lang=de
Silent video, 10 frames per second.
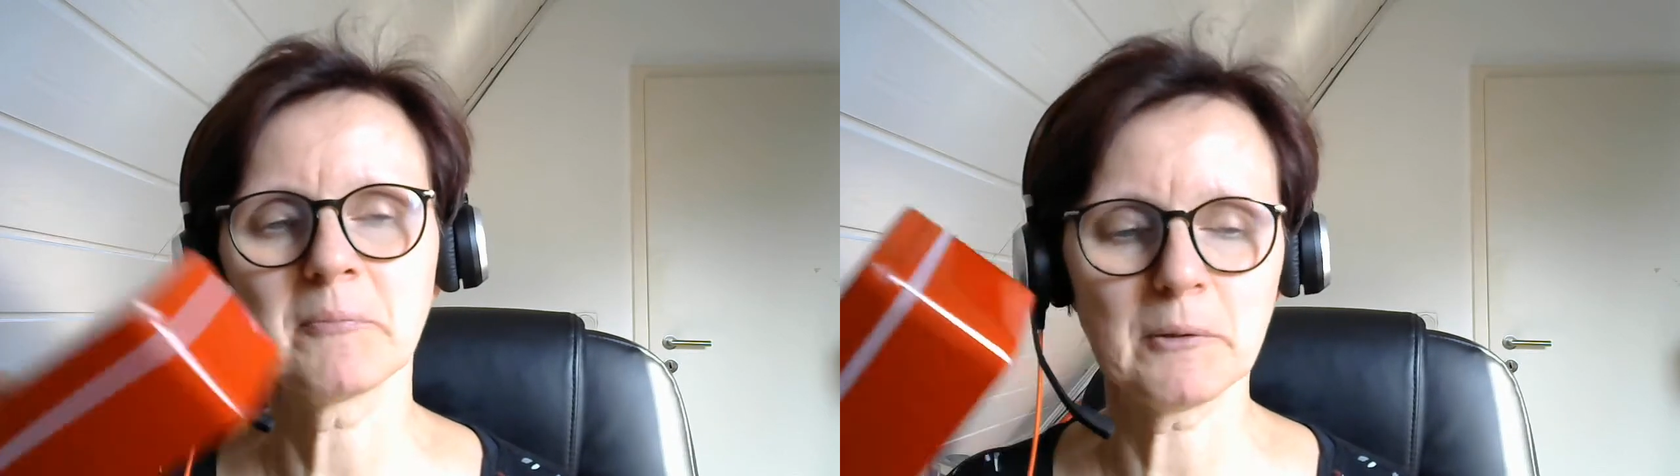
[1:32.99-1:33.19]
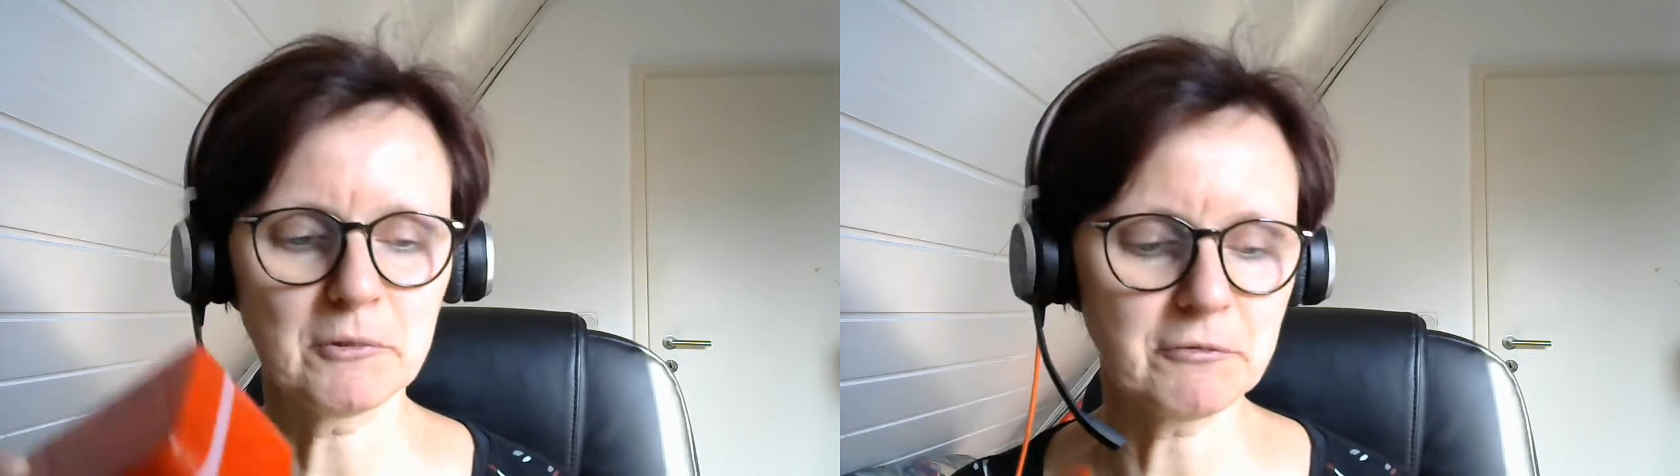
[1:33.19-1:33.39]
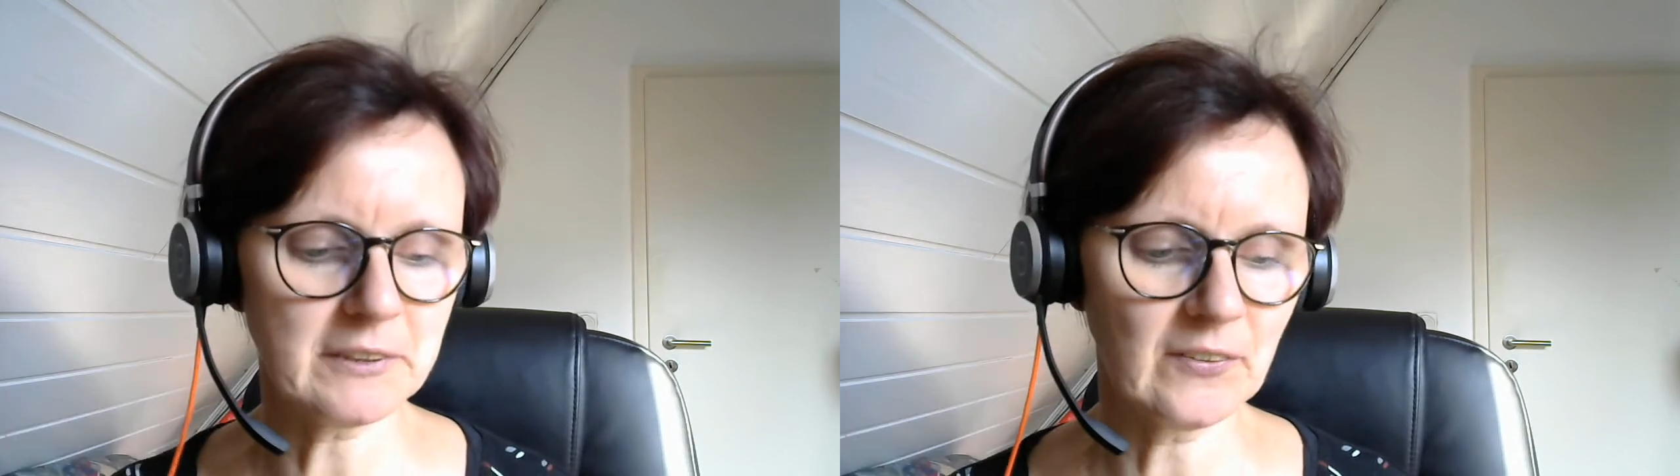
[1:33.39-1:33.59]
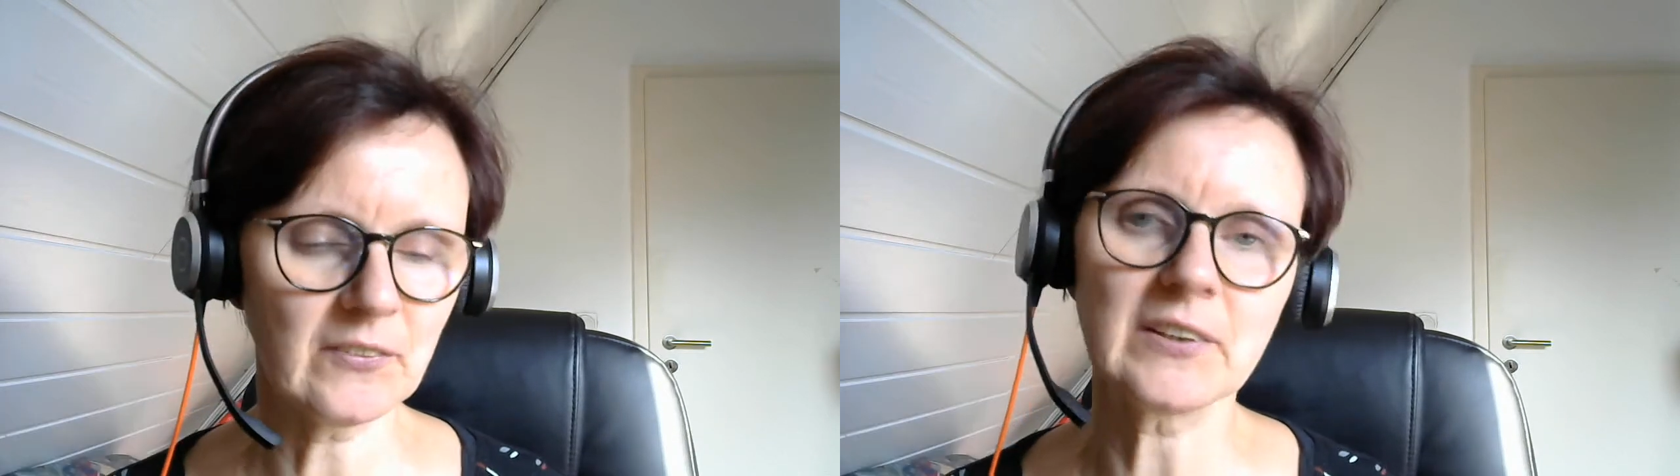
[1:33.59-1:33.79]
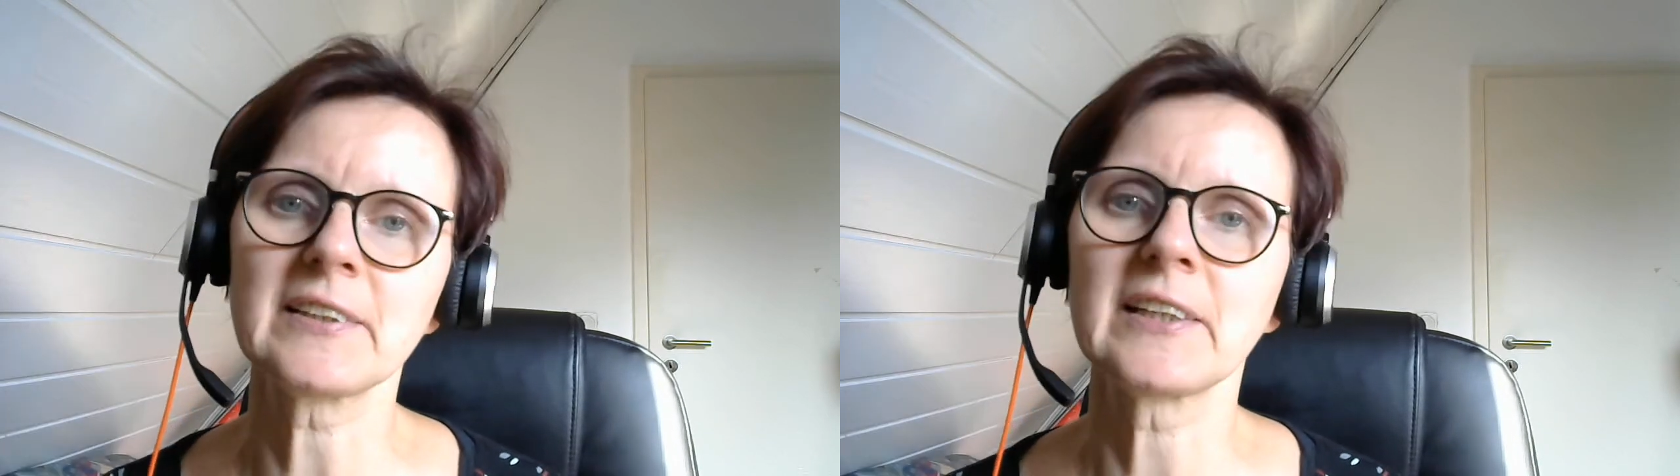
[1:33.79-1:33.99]
da befinden
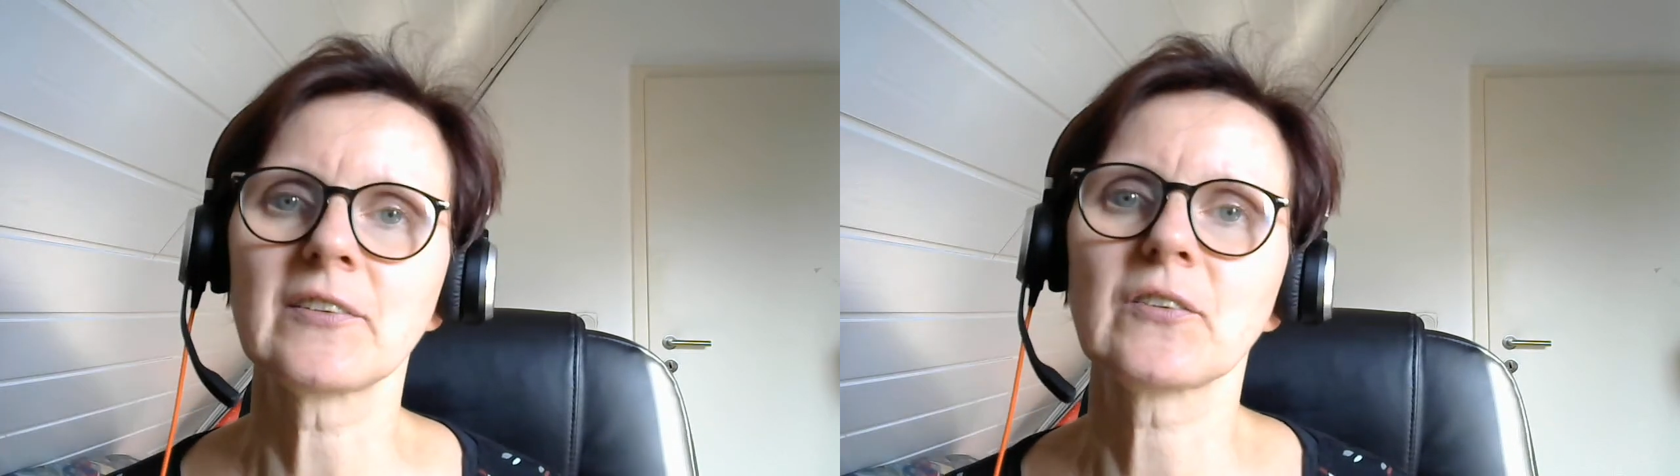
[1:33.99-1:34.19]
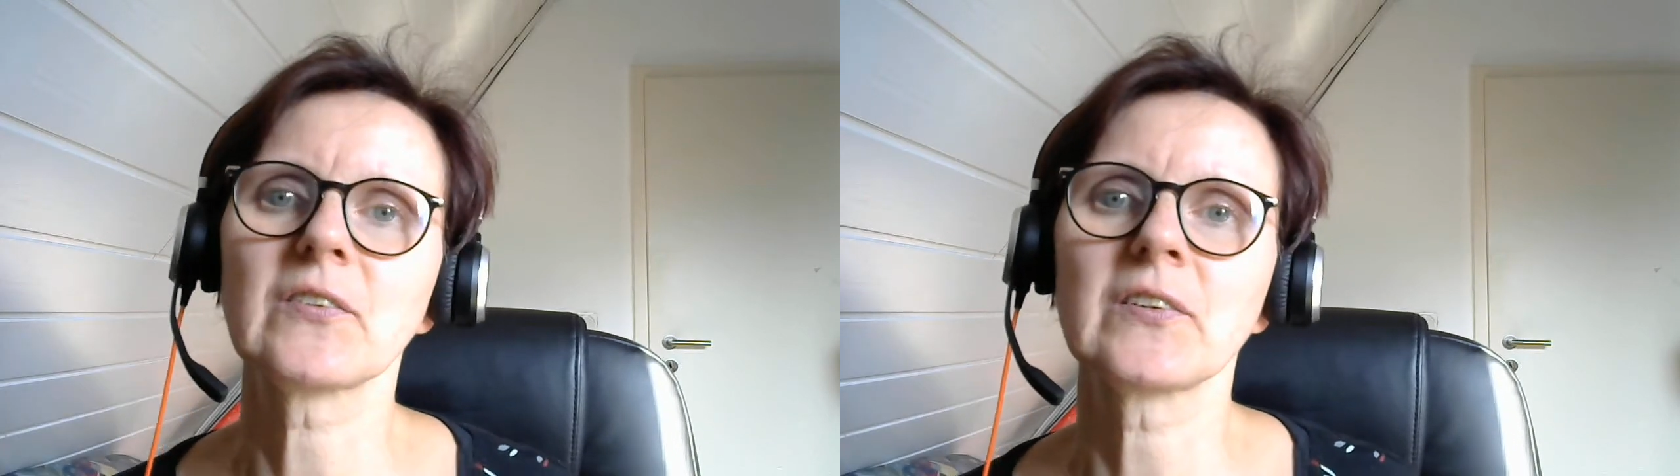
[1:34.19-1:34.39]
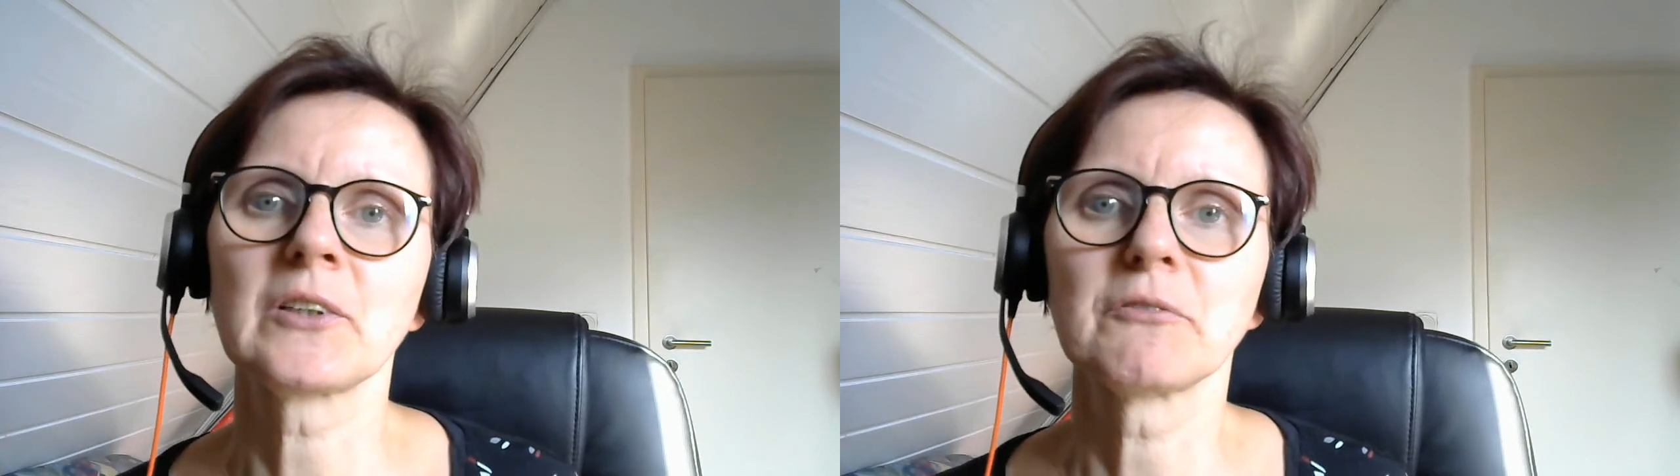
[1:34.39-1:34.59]
sich jetzt äh,